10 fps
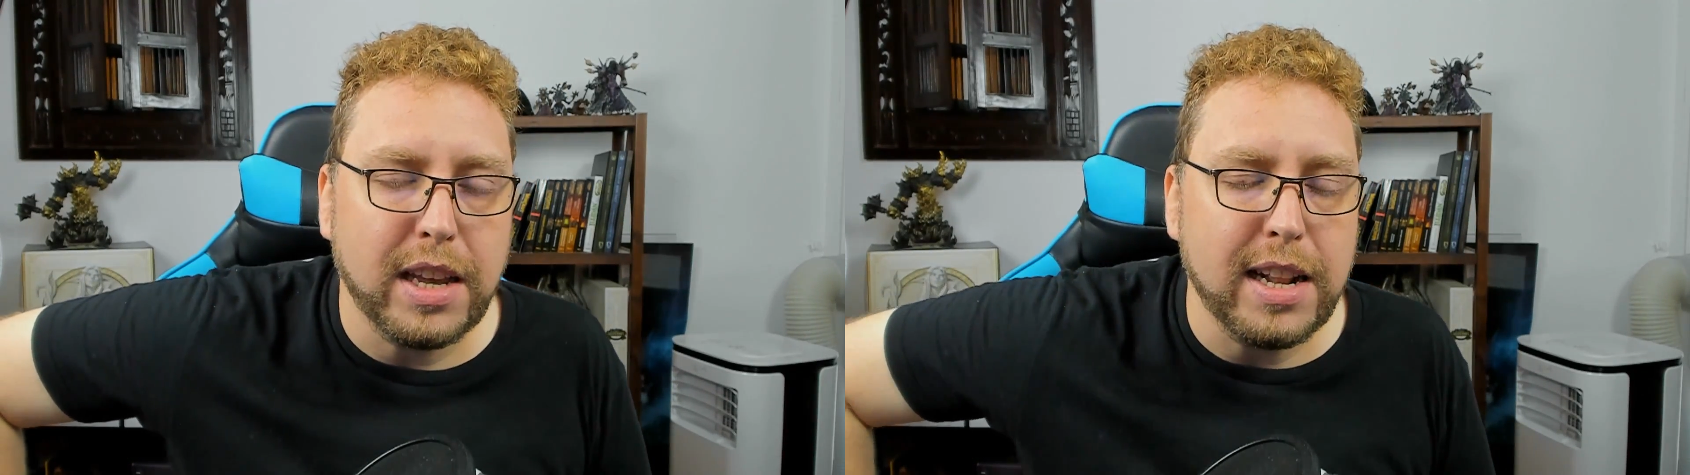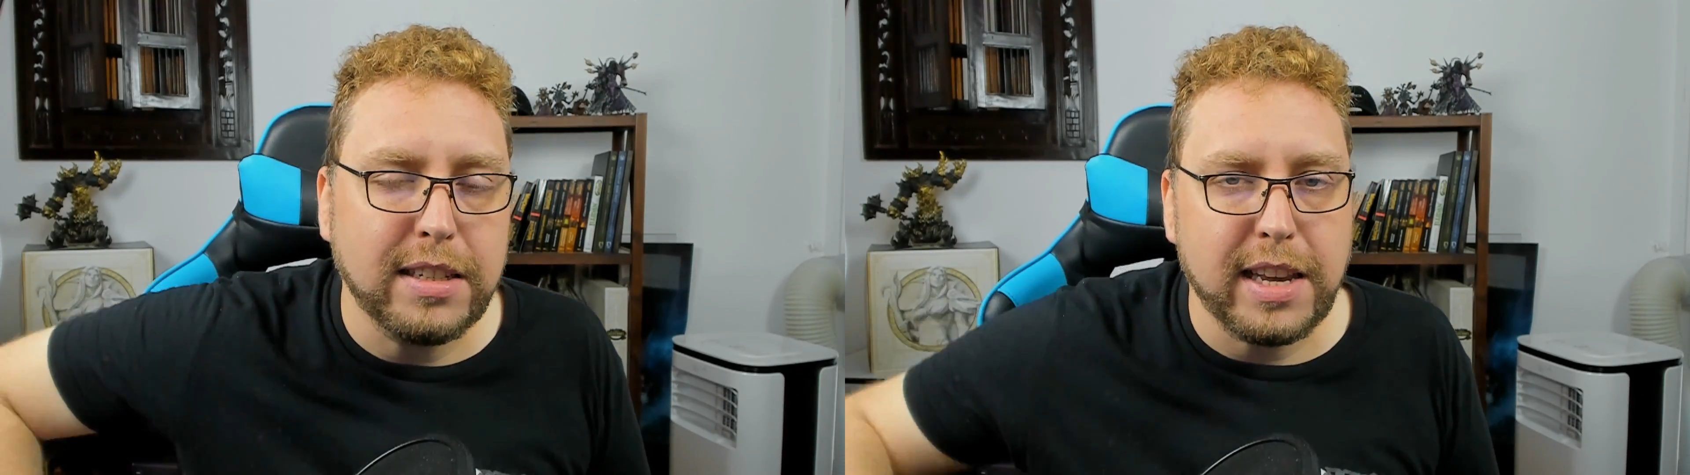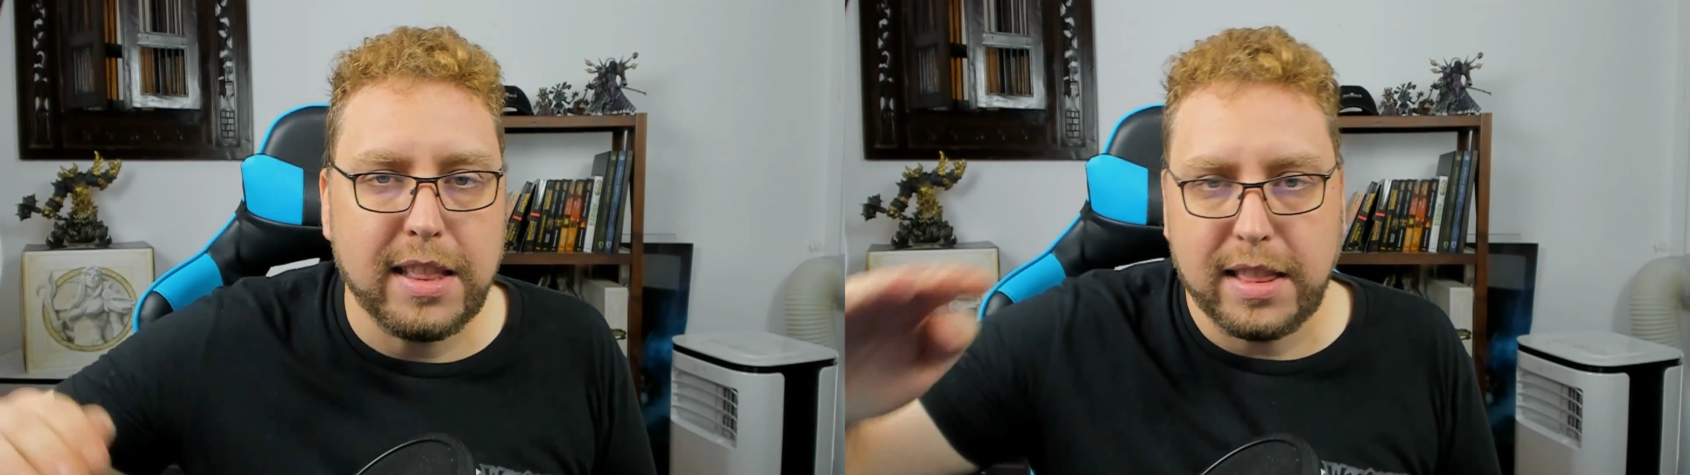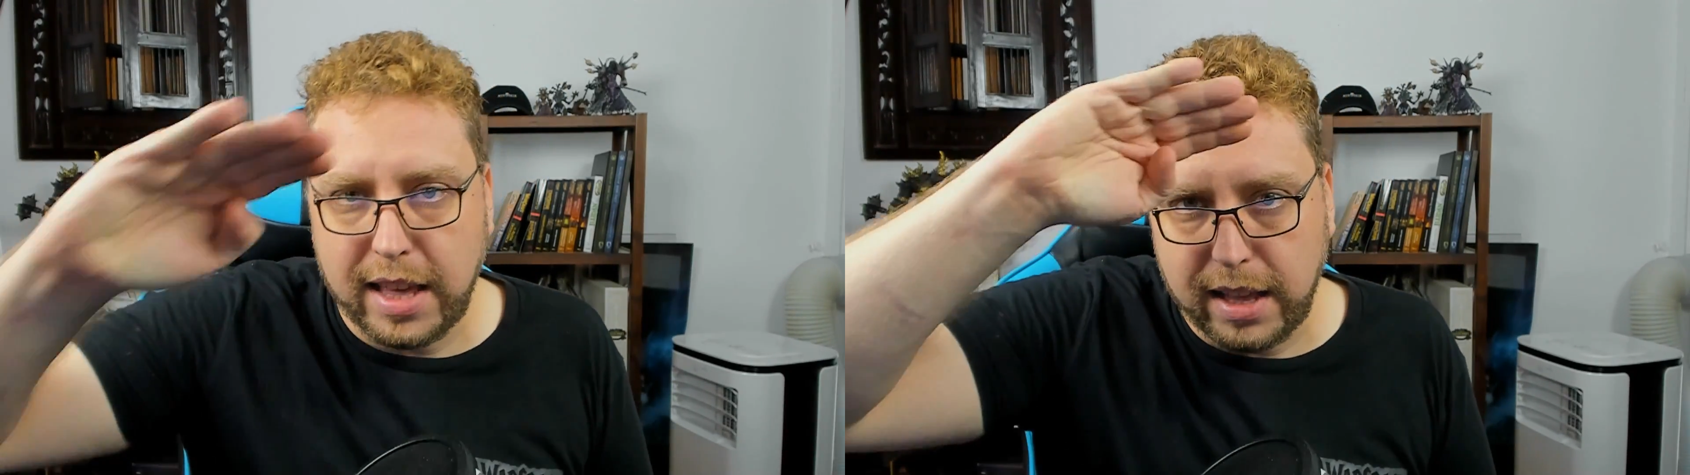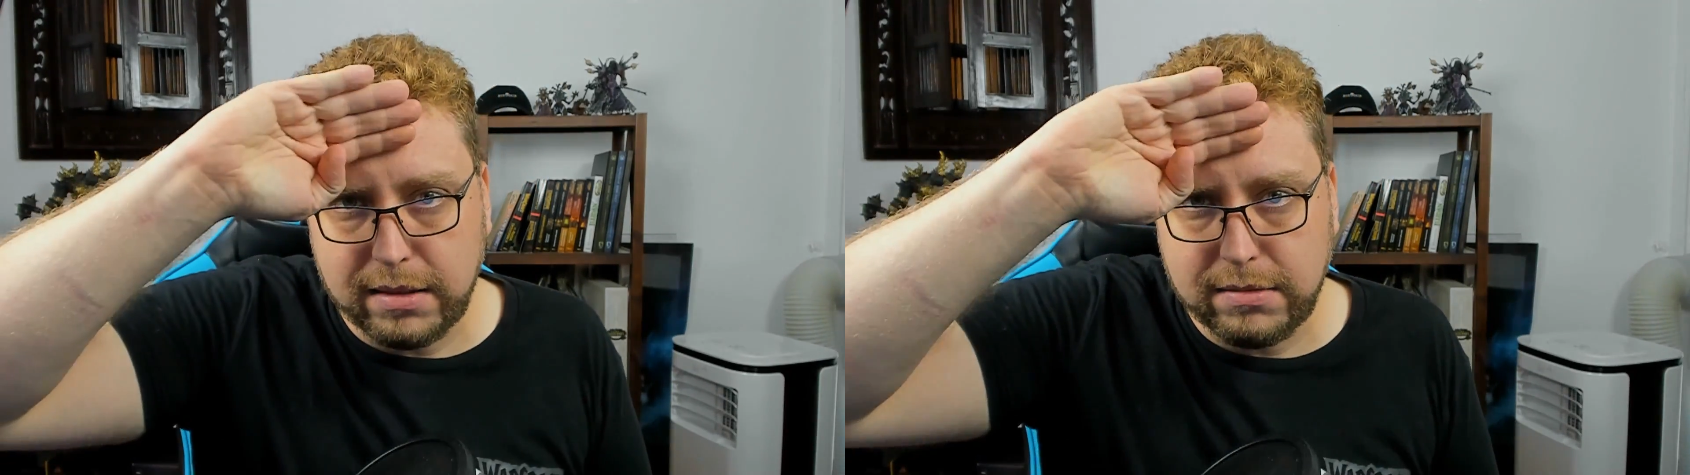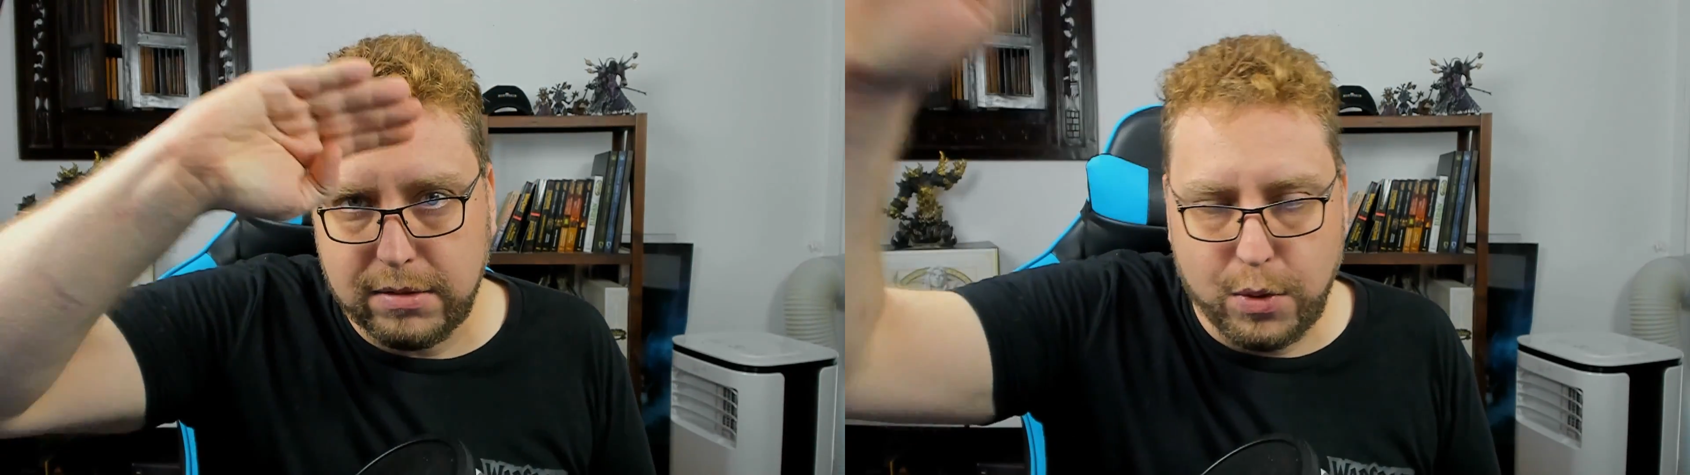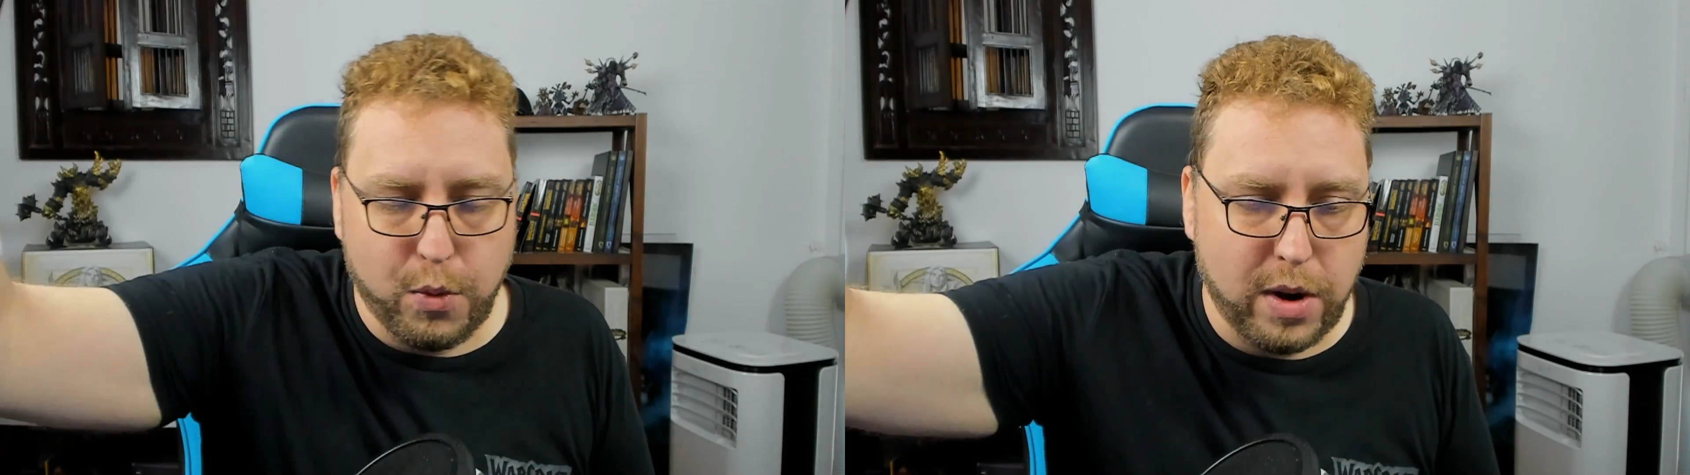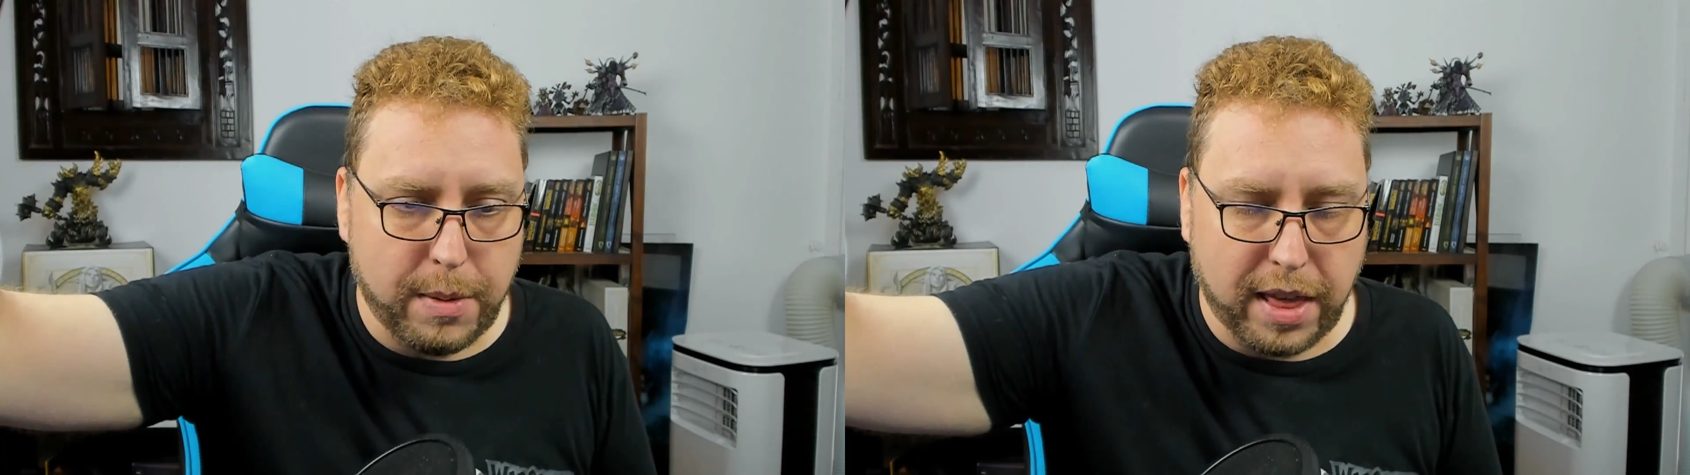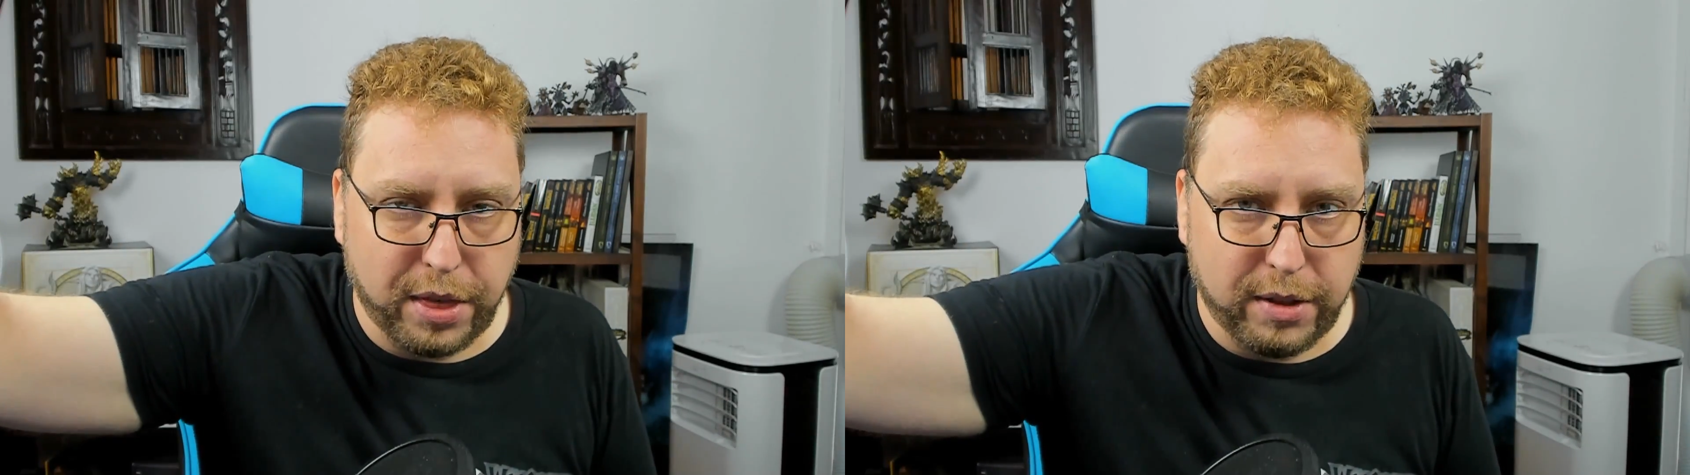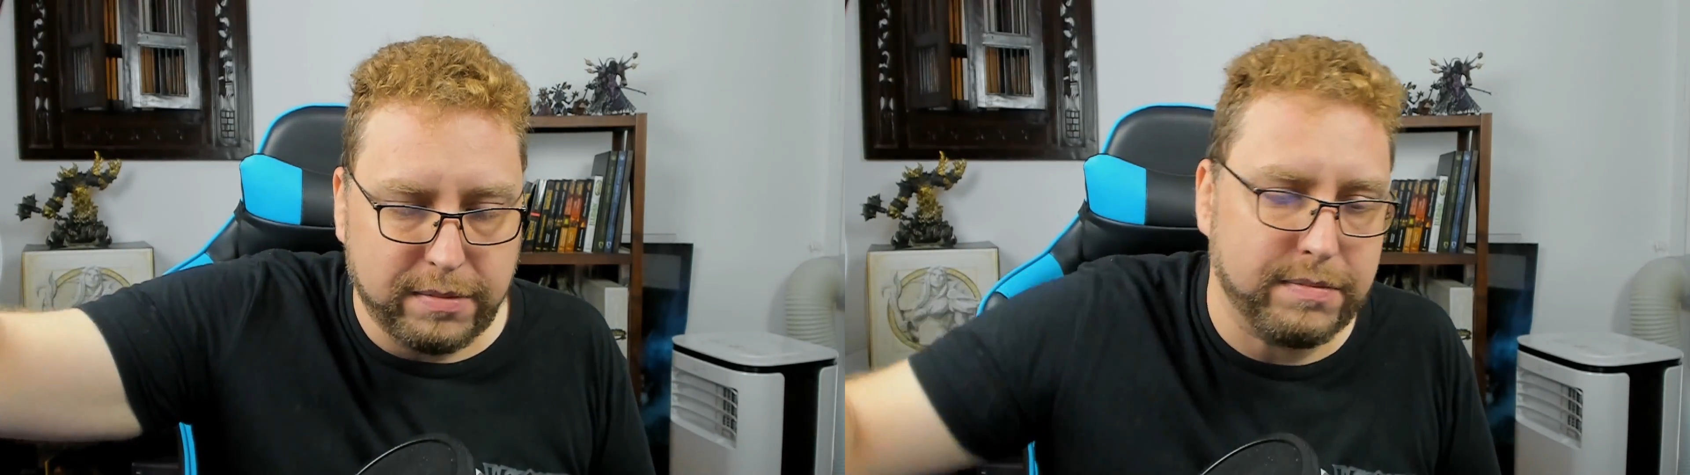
en el siguiente. Un abrazo.